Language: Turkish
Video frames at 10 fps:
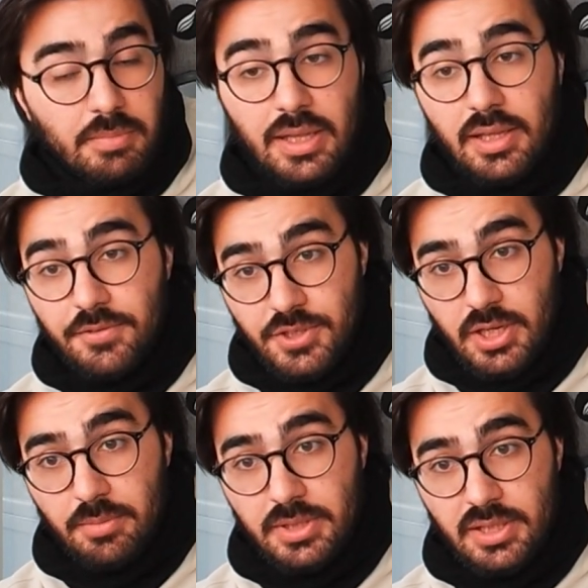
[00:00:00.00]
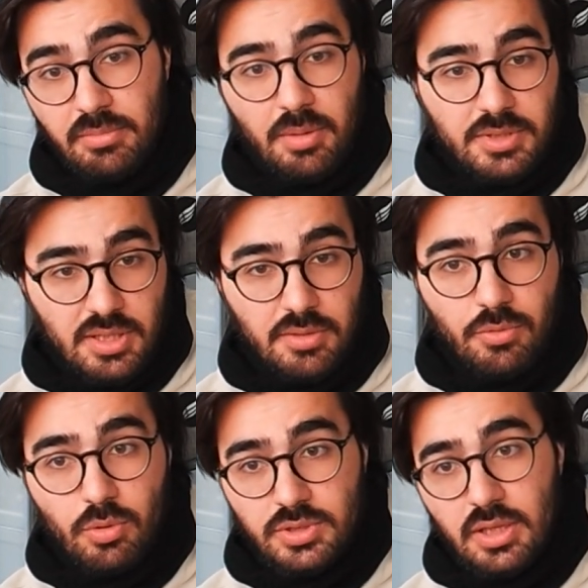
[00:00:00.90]
Ben laf çakabilirim ama salak,
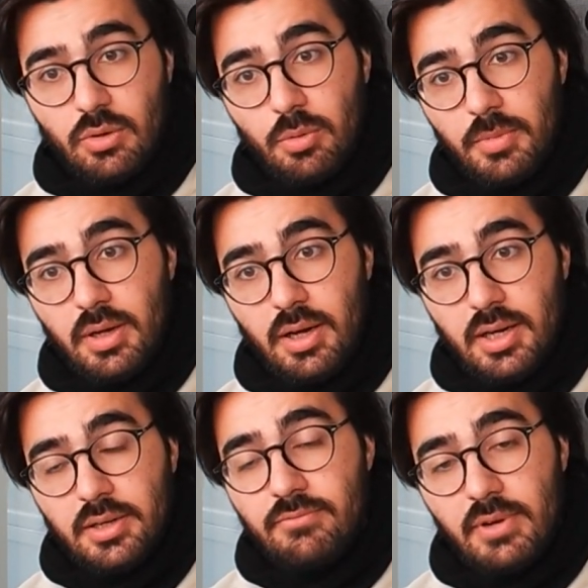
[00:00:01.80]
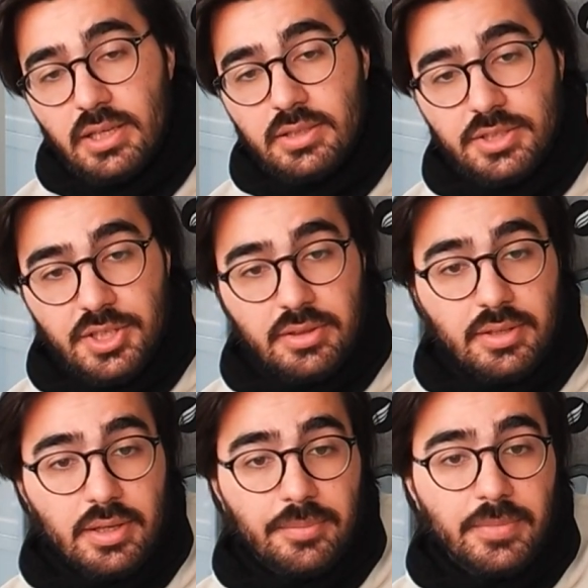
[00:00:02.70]
salak olma hakkım var chatte.